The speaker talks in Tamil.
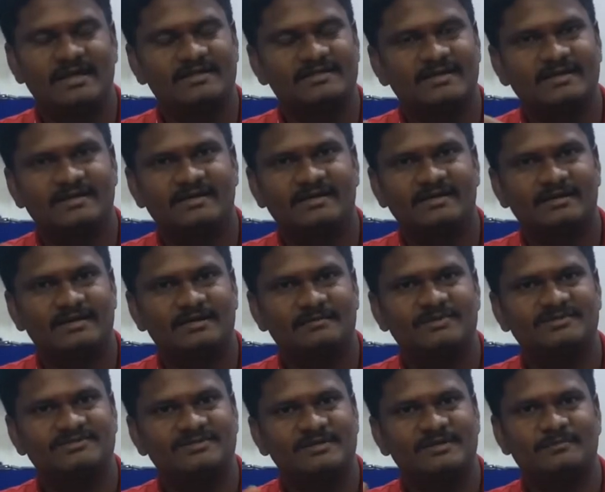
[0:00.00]
அது என்ன
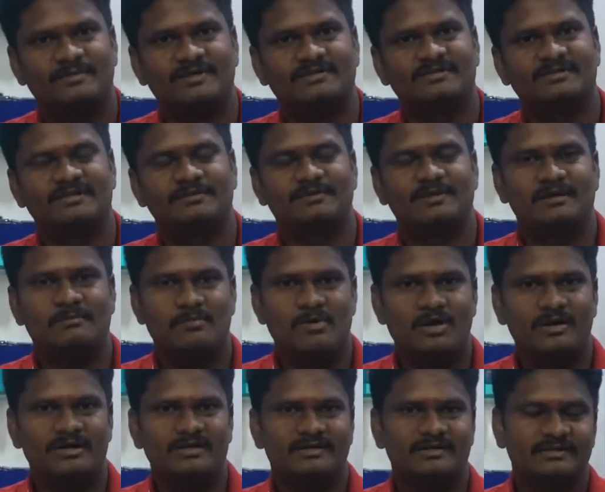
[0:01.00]
ரெக்யர்மெண்ட்ஸ் அப்படின்னு பார்த்தீங்க அப்படின்னா
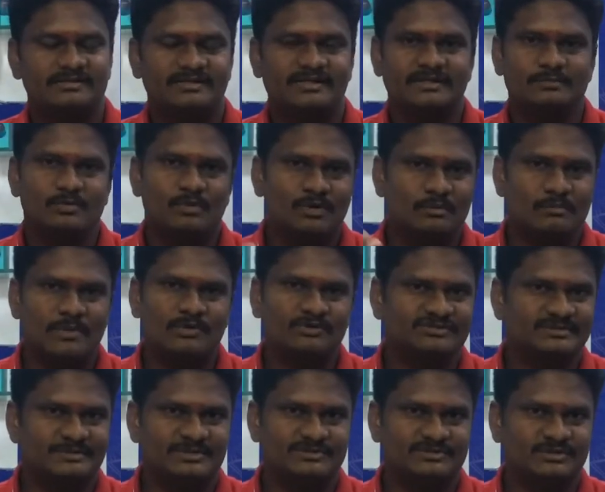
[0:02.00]
மானிட்டர் கீபோர்ட்
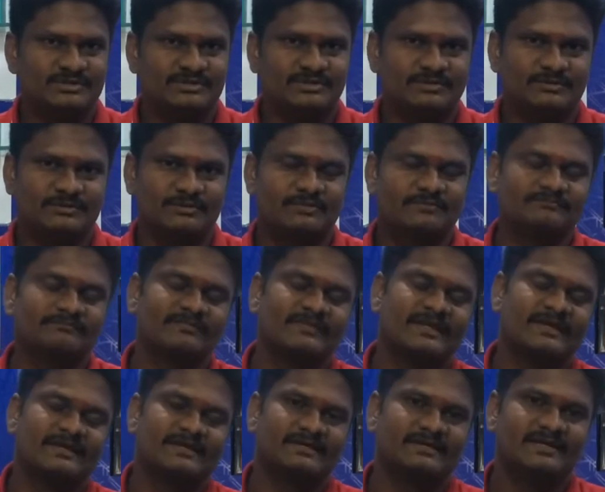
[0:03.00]
மவுஸ் அப்படின்னு சொல்லிட்டு இருக்கும்
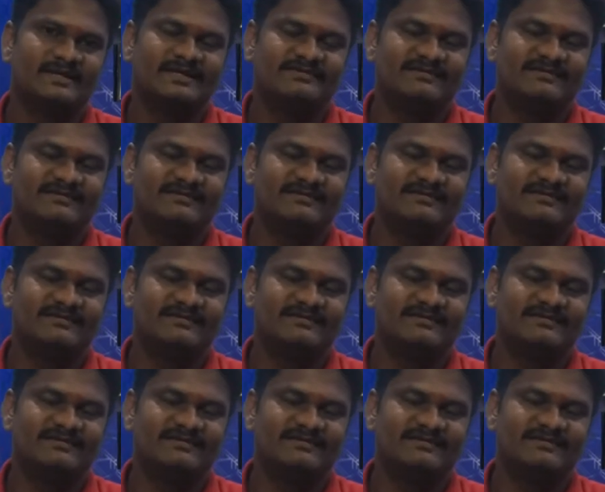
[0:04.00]
இந்த